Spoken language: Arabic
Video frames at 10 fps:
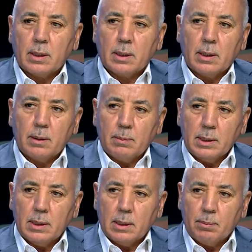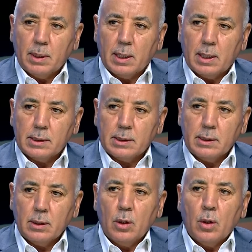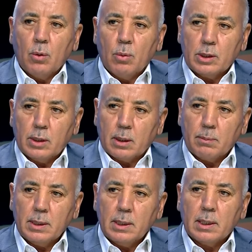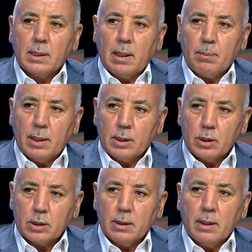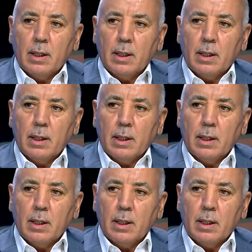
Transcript: آه مدينة بنغازي وشرق مدينة المرج